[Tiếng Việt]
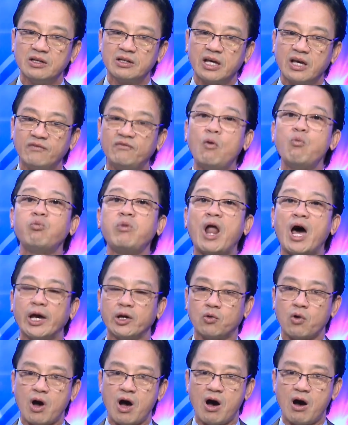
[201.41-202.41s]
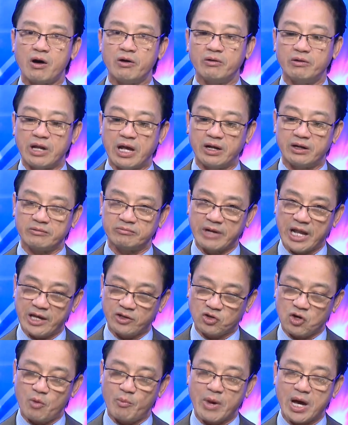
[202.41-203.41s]
cái phúc lợi của họ để để
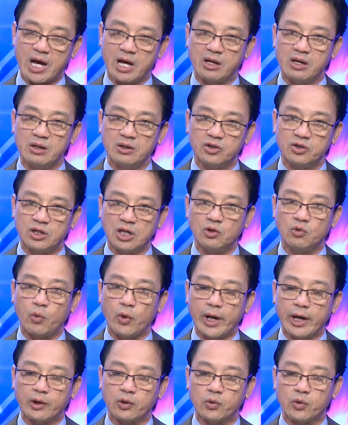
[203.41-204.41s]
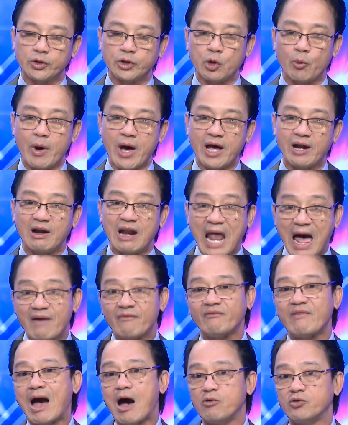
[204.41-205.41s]
cho mà chính quyền của tiểu bang
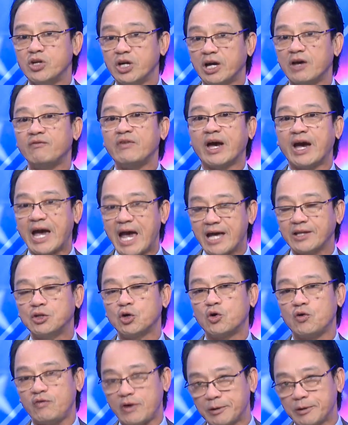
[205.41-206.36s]
làm vào những cái việc khác thưa quý